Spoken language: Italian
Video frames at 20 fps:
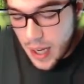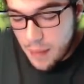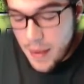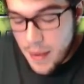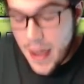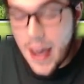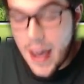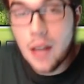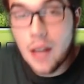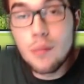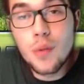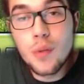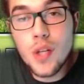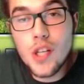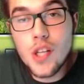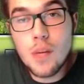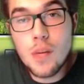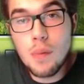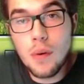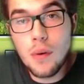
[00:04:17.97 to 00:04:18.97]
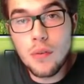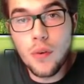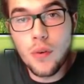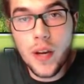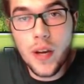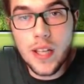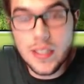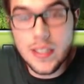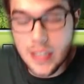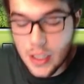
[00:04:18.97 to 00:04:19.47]
a me al municipio
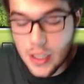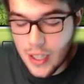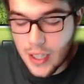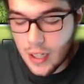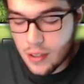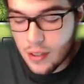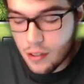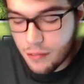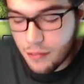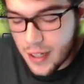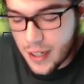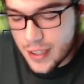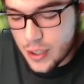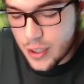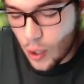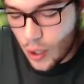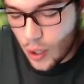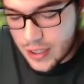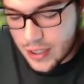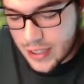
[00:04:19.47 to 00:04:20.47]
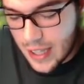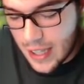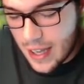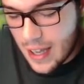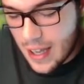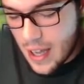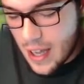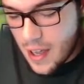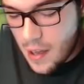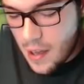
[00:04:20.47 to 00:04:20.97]
fuori sta cercando di fare
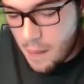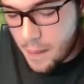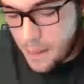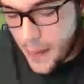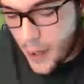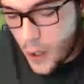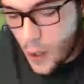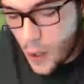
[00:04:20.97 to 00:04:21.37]
risorse però